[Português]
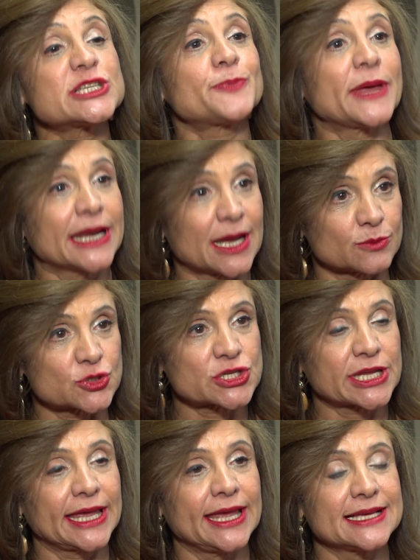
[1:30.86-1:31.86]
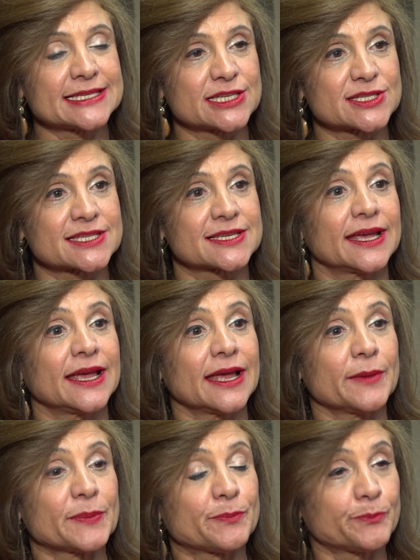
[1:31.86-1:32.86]
esperamos que esses
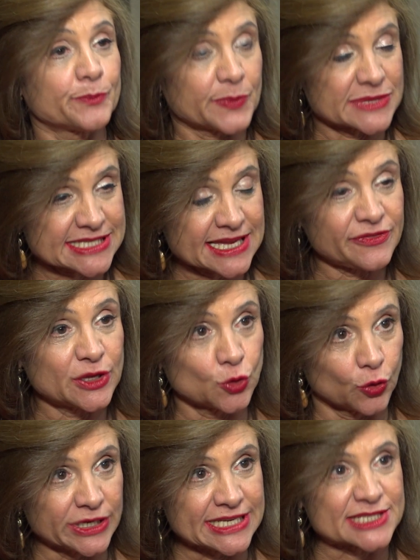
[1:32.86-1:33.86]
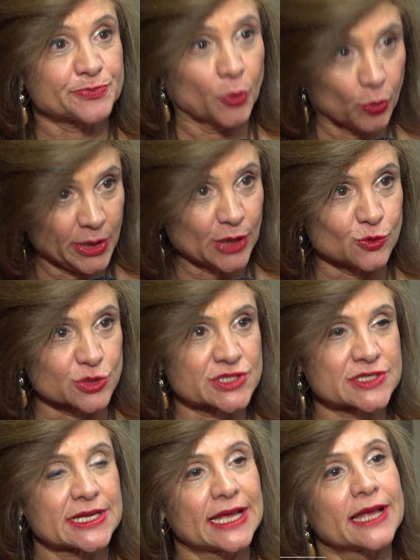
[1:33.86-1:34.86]
servidores
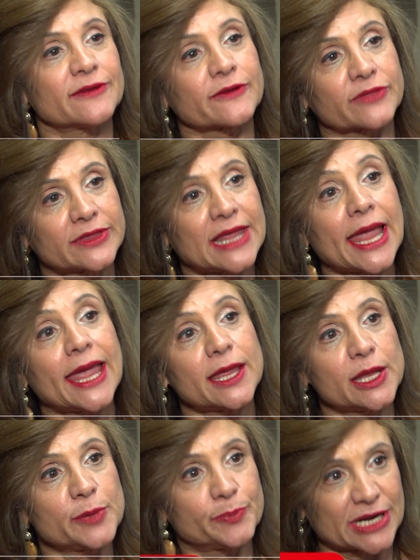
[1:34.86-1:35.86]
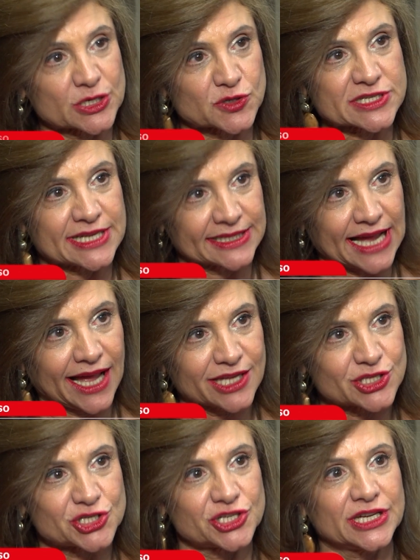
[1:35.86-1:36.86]
públicos deem para a
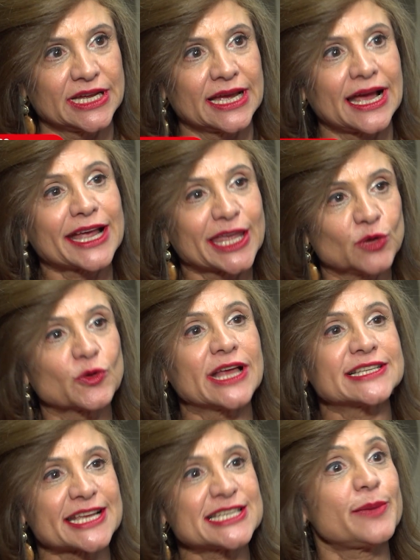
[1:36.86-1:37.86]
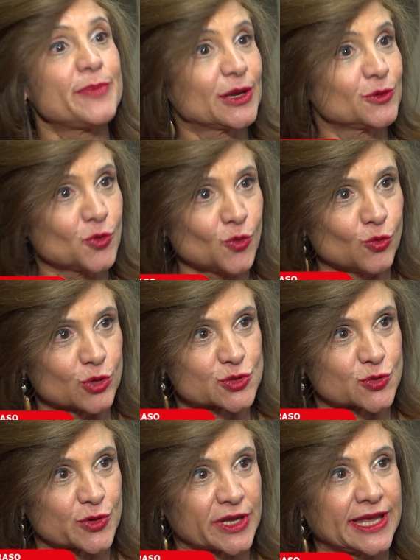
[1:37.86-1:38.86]
sociedade aquilo que eles receberam no
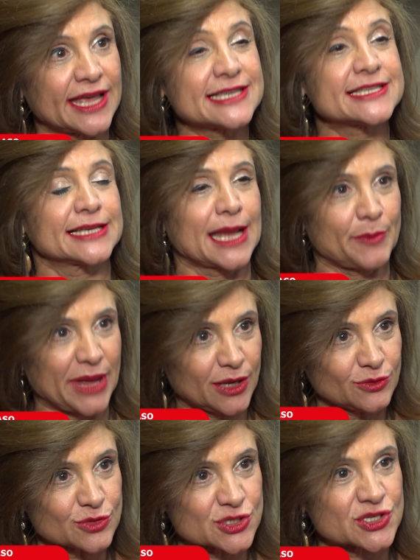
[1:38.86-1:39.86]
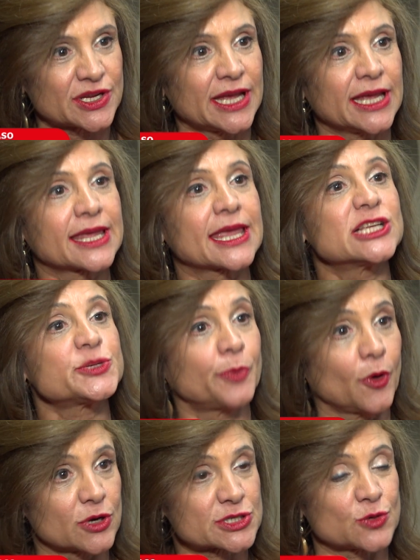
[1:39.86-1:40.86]
curso, que é ensinamentos e que eles
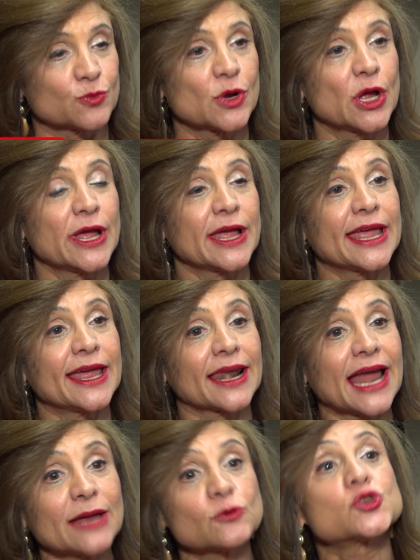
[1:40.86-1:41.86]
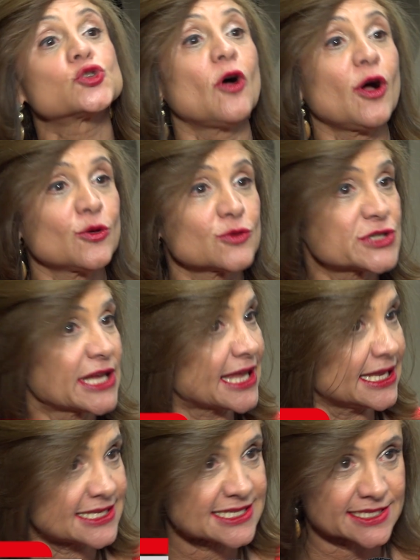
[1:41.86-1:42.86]
possam é, lá nos órgãos em
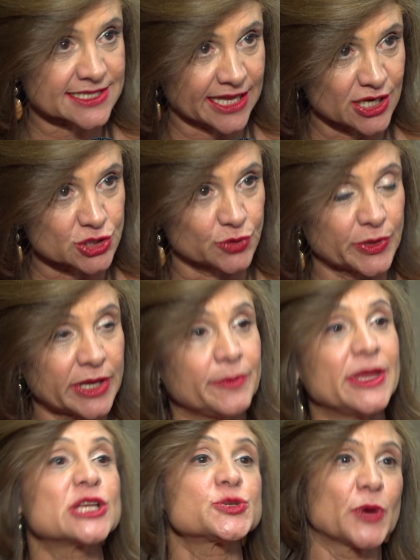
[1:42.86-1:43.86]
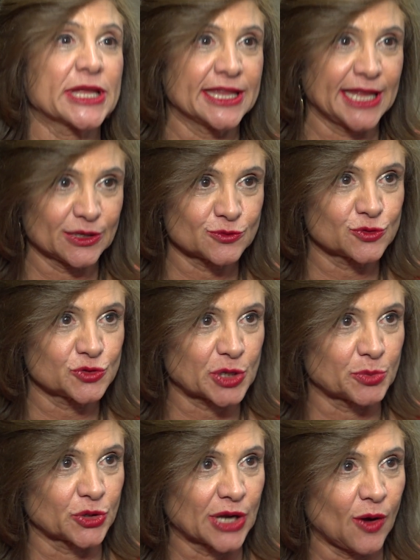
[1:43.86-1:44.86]
que eles estejam e mesmo aqui dentro do
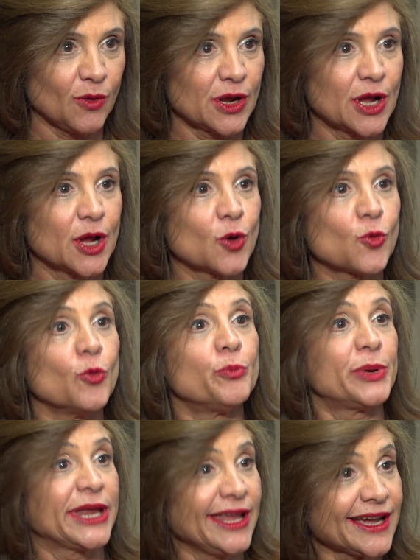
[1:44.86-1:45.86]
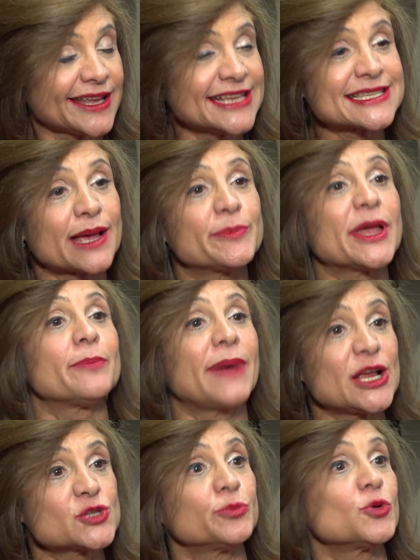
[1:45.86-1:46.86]
tribunal, cumprir e saber
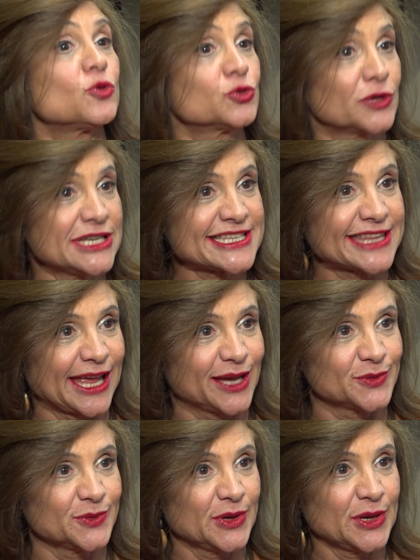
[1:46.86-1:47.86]
mais sobre o controle externo.